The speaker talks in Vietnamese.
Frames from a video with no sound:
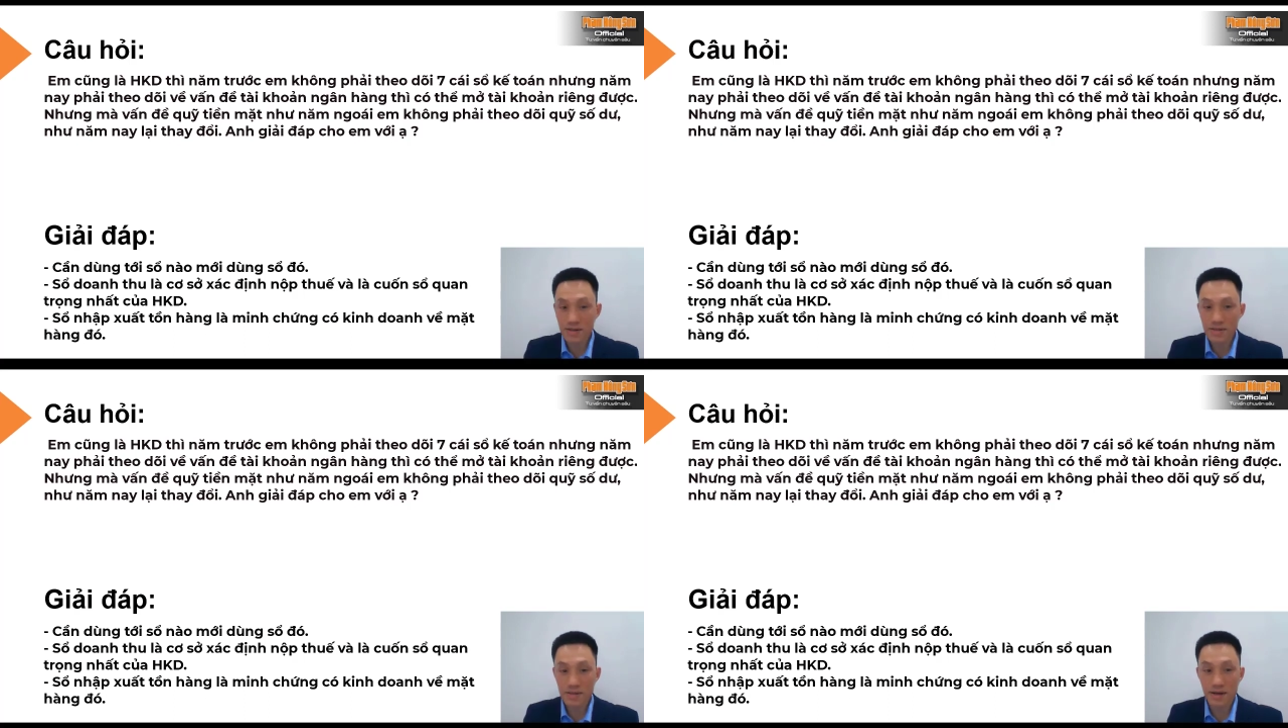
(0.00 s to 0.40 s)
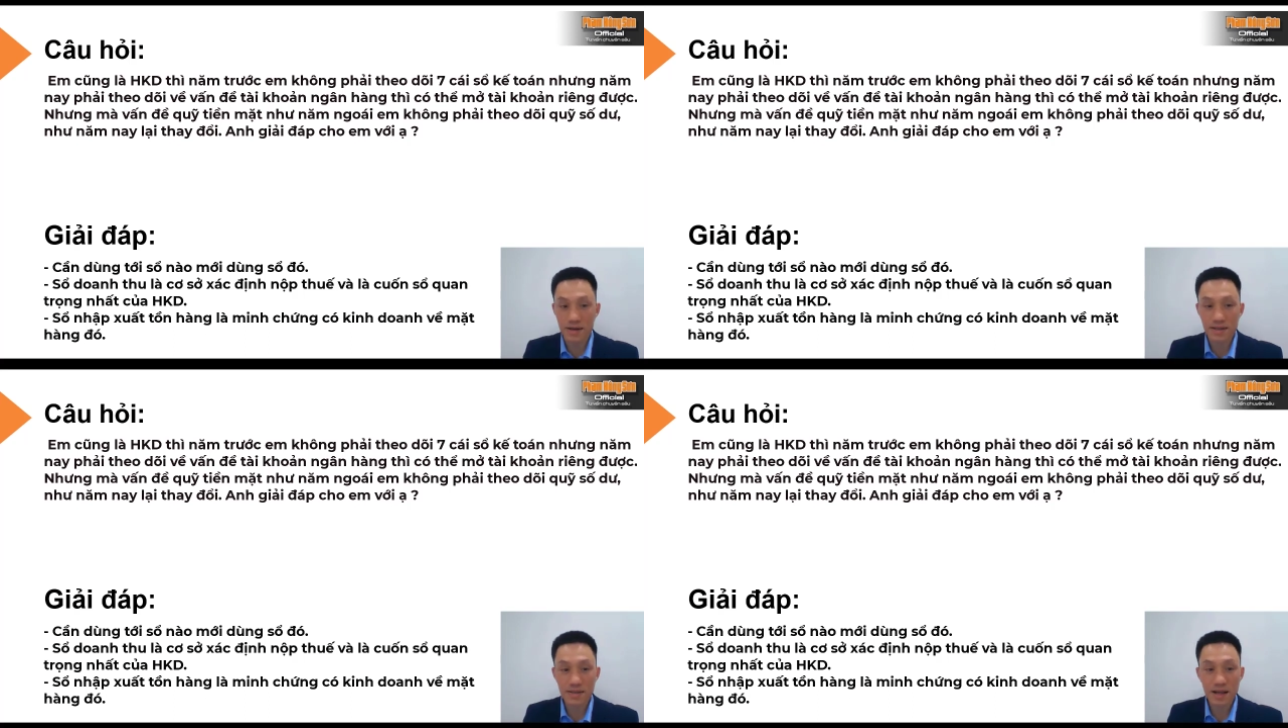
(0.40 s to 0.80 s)
cơ
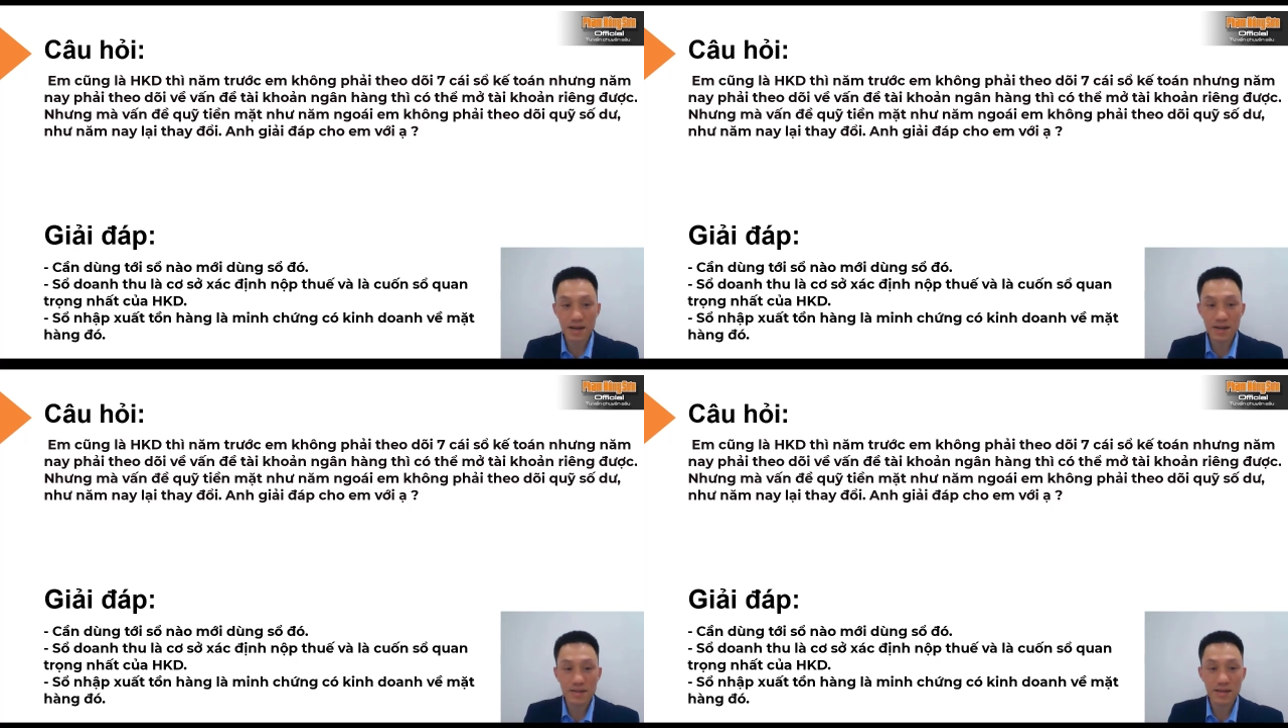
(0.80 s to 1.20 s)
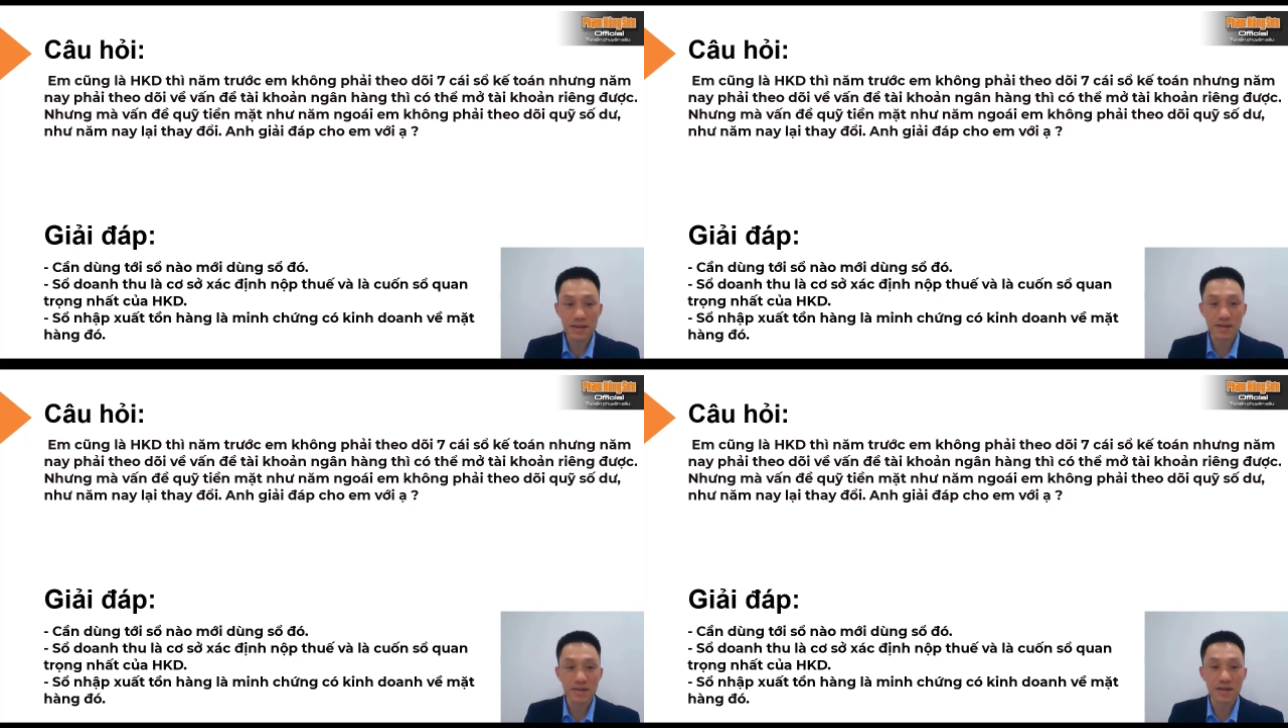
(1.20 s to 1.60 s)
sở để xác định
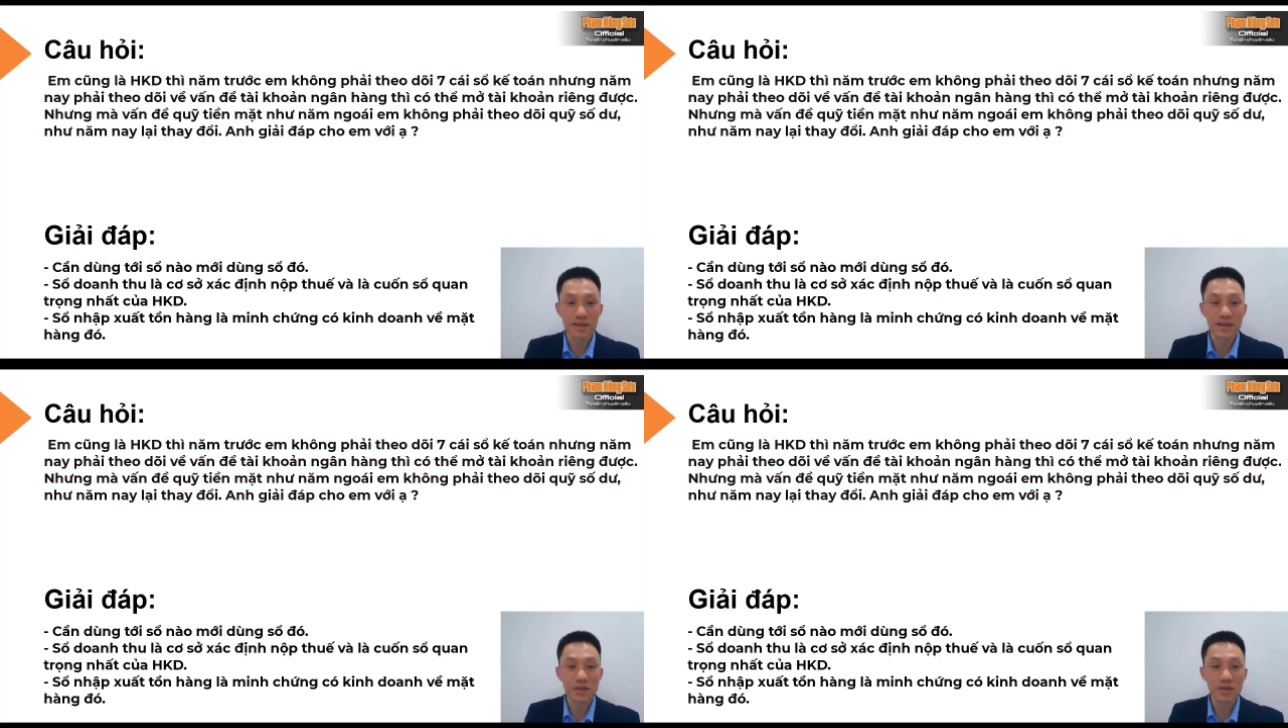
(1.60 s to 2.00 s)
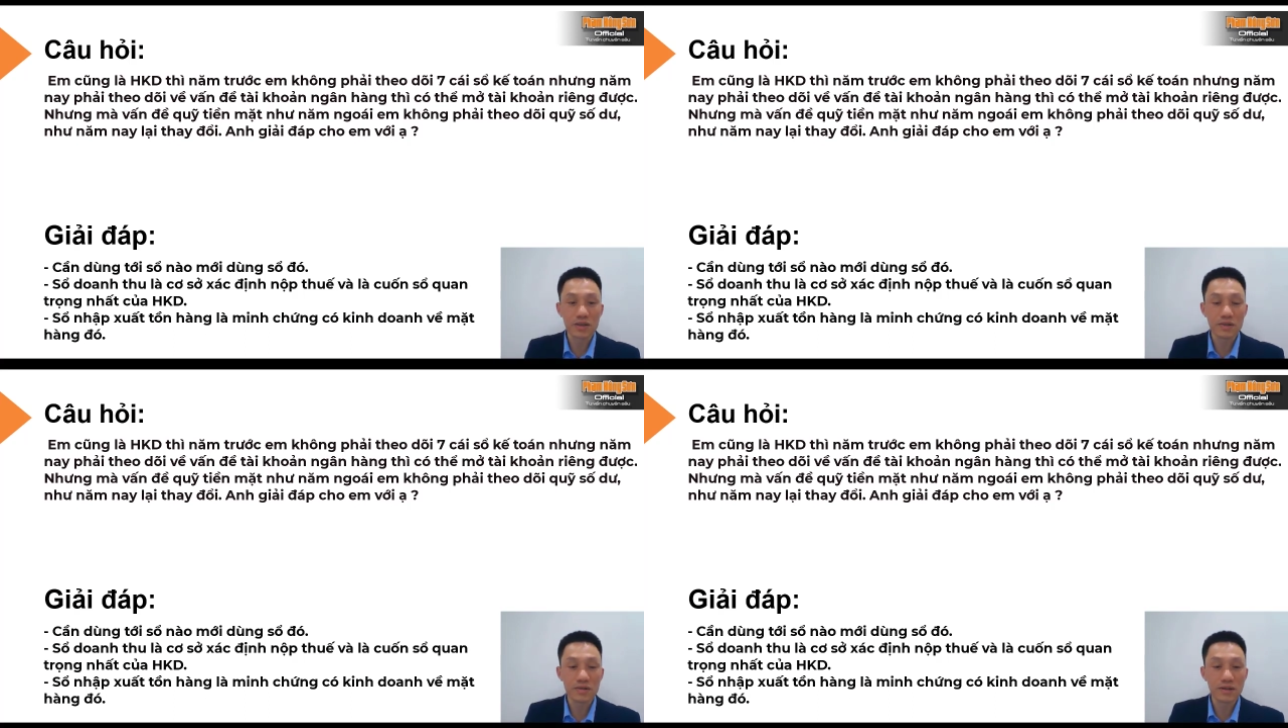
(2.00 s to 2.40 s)
ra được, để tính
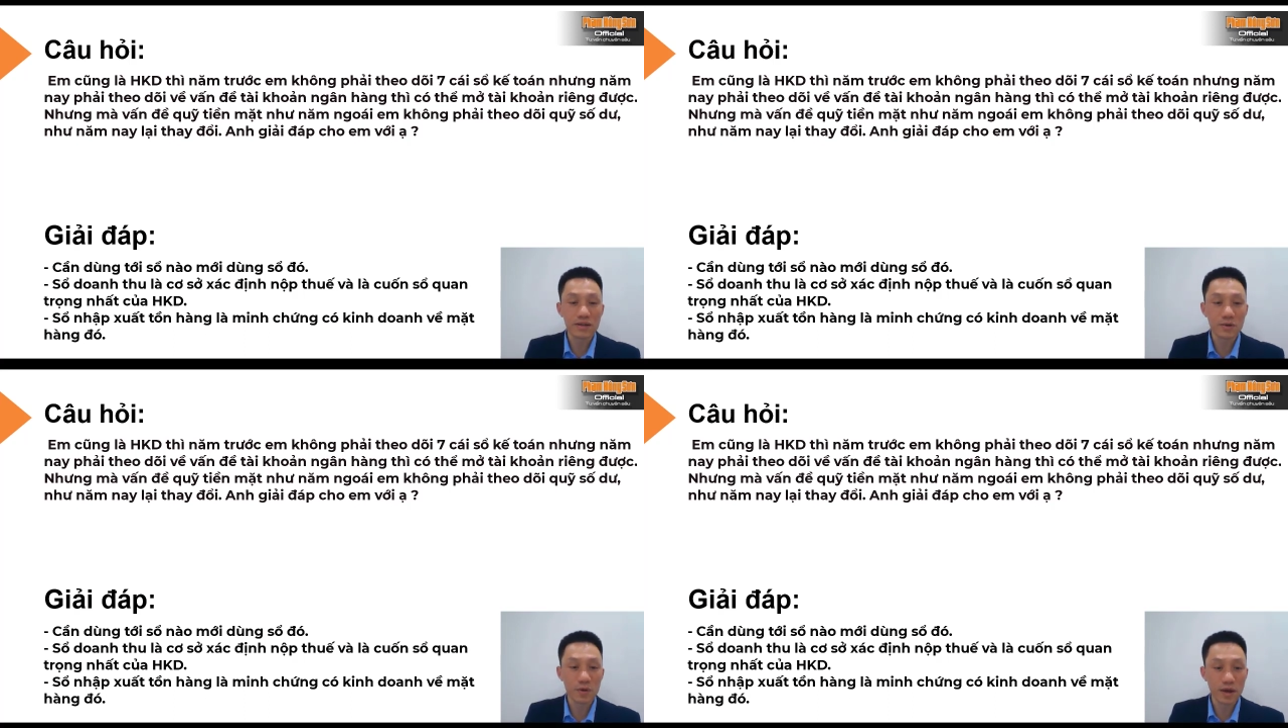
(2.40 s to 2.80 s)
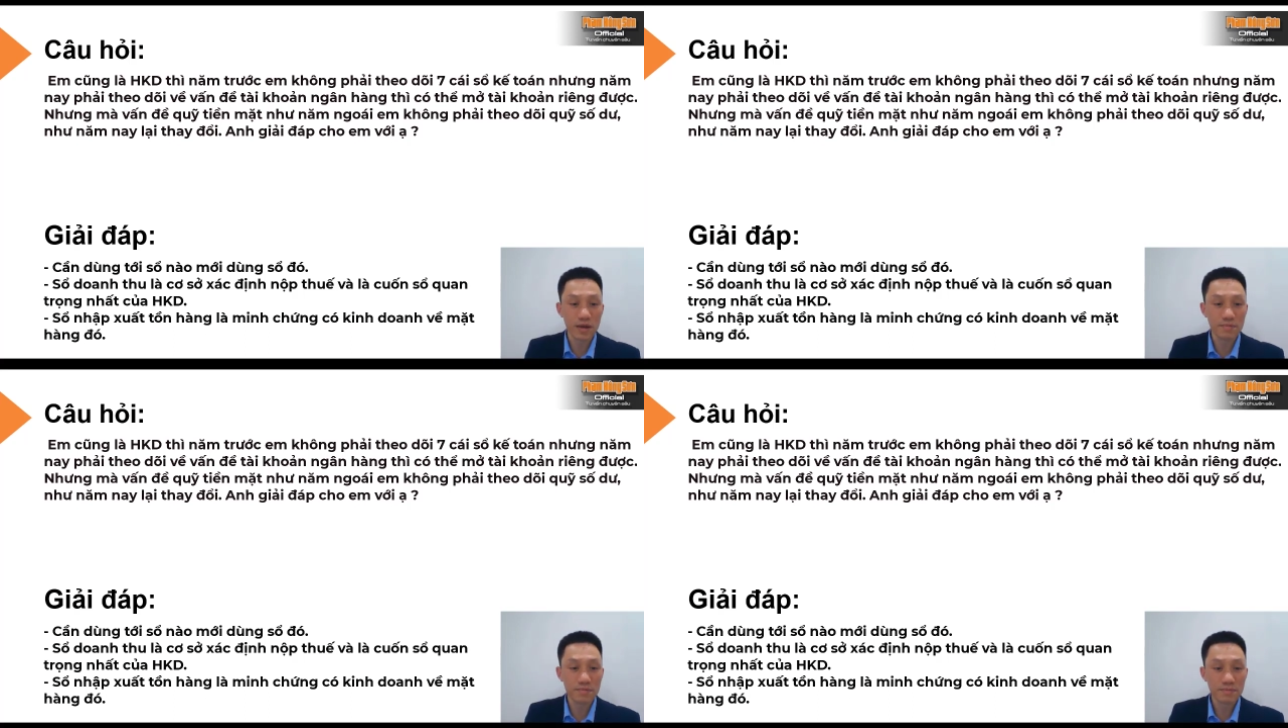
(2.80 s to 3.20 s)
đi nộp thuế.